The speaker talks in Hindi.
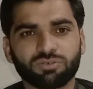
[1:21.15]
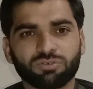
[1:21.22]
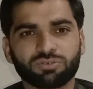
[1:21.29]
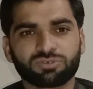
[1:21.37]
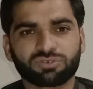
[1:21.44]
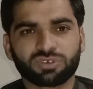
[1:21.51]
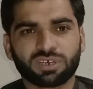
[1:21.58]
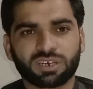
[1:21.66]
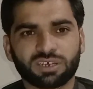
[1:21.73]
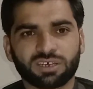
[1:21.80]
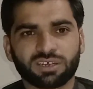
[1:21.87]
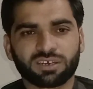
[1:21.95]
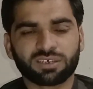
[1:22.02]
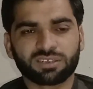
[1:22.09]
वो स्ट्रगल
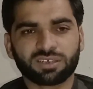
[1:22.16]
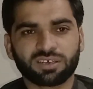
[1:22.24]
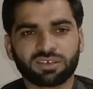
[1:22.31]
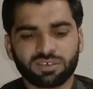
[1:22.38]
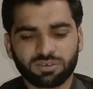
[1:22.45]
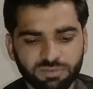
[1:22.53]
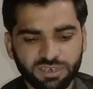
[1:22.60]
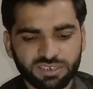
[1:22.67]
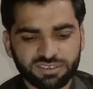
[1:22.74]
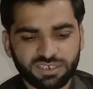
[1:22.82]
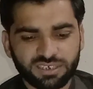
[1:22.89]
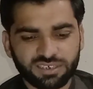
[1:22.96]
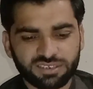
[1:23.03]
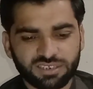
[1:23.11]
कर रहे थे
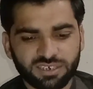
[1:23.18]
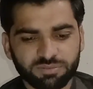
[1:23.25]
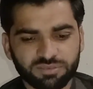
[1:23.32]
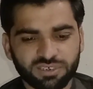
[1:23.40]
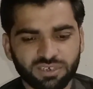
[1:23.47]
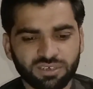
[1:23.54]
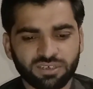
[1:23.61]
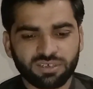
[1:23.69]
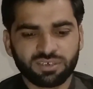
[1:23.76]
अफगानिस्तान की तरफ से